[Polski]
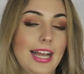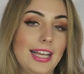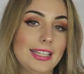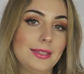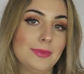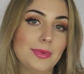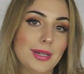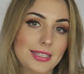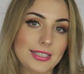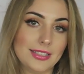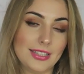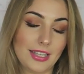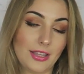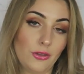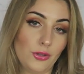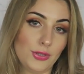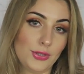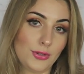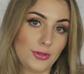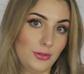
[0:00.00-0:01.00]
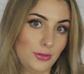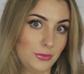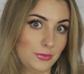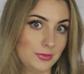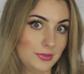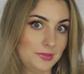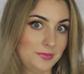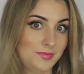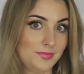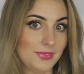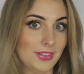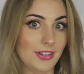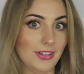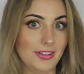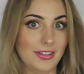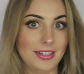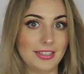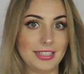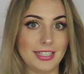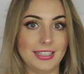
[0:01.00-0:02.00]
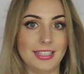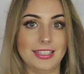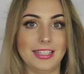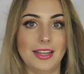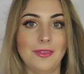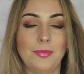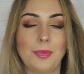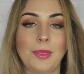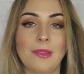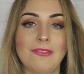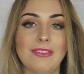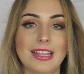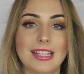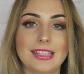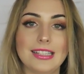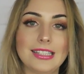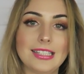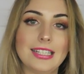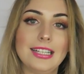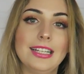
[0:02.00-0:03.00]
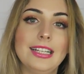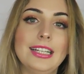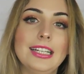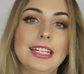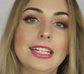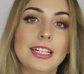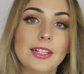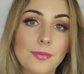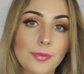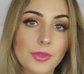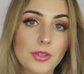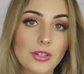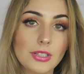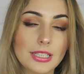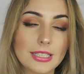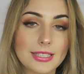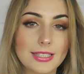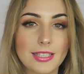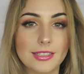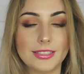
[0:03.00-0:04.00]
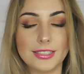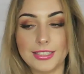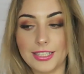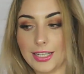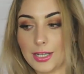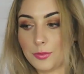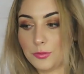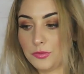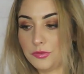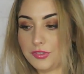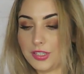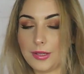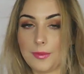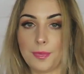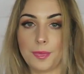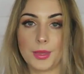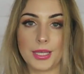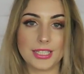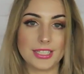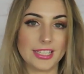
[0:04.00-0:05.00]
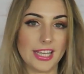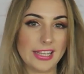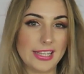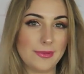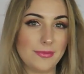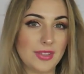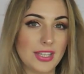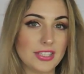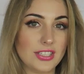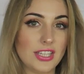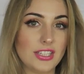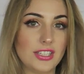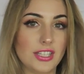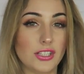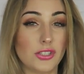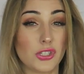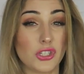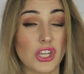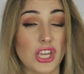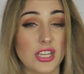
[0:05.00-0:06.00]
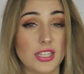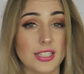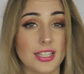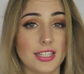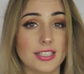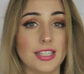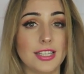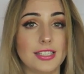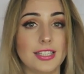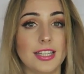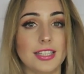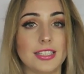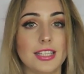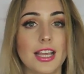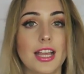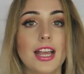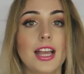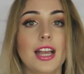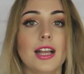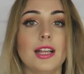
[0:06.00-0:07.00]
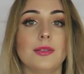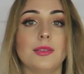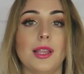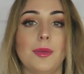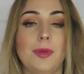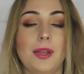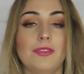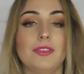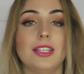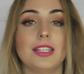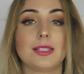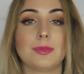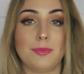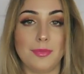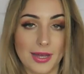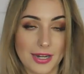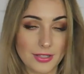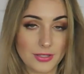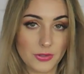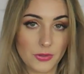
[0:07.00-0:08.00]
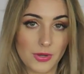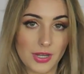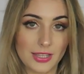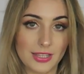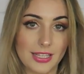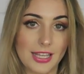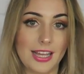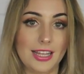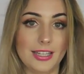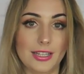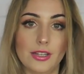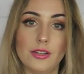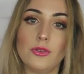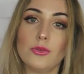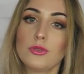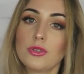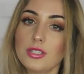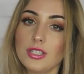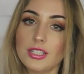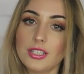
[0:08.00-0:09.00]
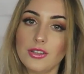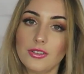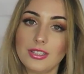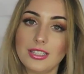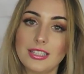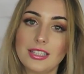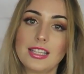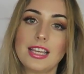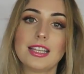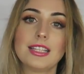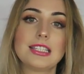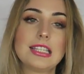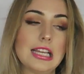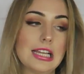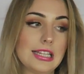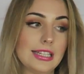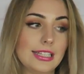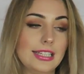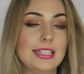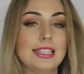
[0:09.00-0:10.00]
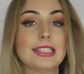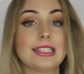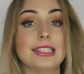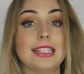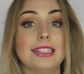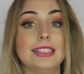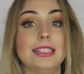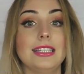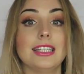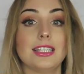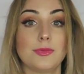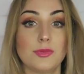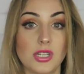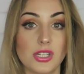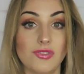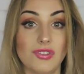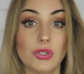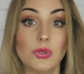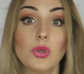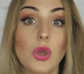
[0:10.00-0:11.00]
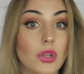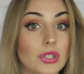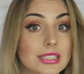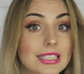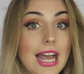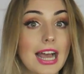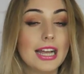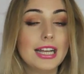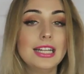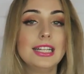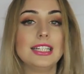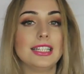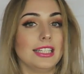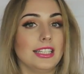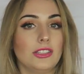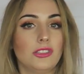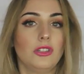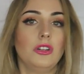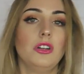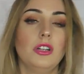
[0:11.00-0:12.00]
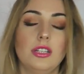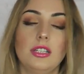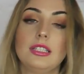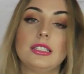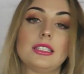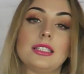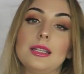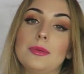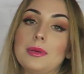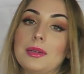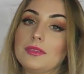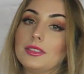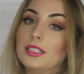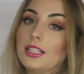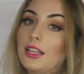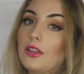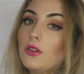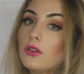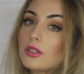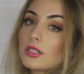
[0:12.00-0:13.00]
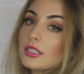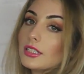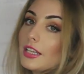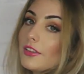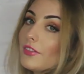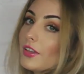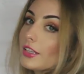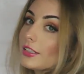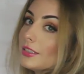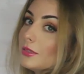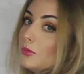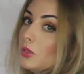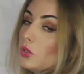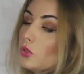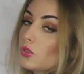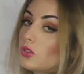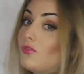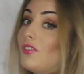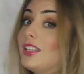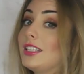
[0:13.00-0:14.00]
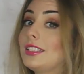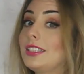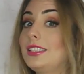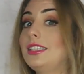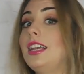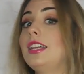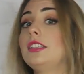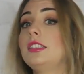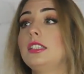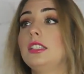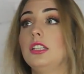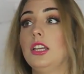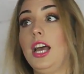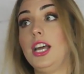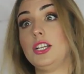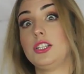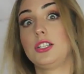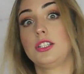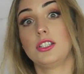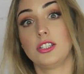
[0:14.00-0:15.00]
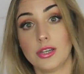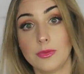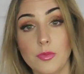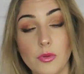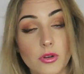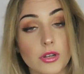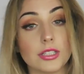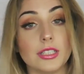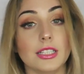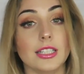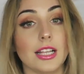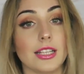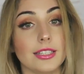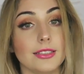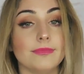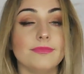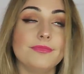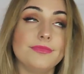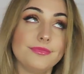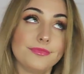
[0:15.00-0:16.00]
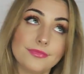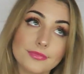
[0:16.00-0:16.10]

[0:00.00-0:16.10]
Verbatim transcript: a tym bardziej do jakiegoś klubu. O nie, nie, nie. Więc no niestety, tak jak mówię, 7 na 10, 6 na 10, naprawdę jest bardzo ładna, ale różni się od zdjęcia i niestety jest prześwitująca. I to jest naprawdę najgorszy, największy minus, więc straci aż 3 punkty na tym.